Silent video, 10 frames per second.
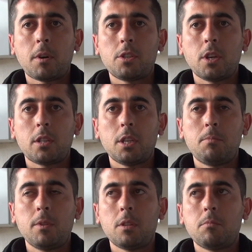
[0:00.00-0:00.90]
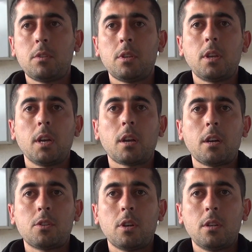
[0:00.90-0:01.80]
kaçak tespit etmişsin gel
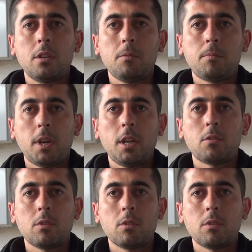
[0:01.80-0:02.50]
kaçağını iptal et